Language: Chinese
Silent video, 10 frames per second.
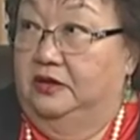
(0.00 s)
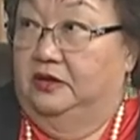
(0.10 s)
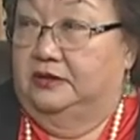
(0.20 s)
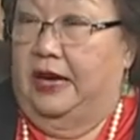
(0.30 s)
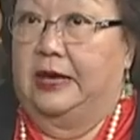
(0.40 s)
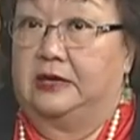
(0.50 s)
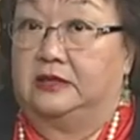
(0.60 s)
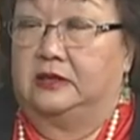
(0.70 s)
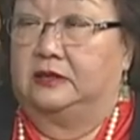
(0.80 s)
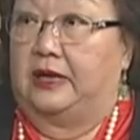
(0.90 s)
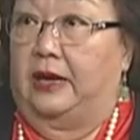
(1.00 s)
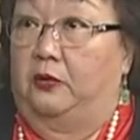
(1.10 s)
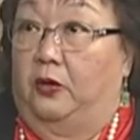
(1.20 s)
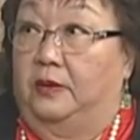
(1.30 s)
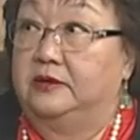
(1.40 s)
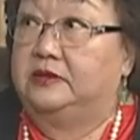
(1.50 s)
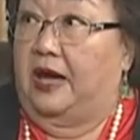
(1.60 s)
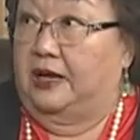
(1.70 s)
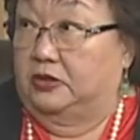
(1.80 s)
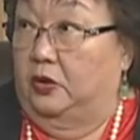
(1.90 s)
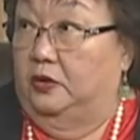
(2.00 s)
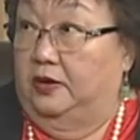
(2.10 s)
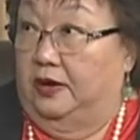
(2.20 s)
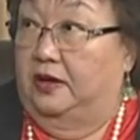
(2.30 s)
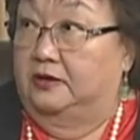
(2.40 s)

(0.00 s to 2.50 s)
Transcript: 在在我们加州哈，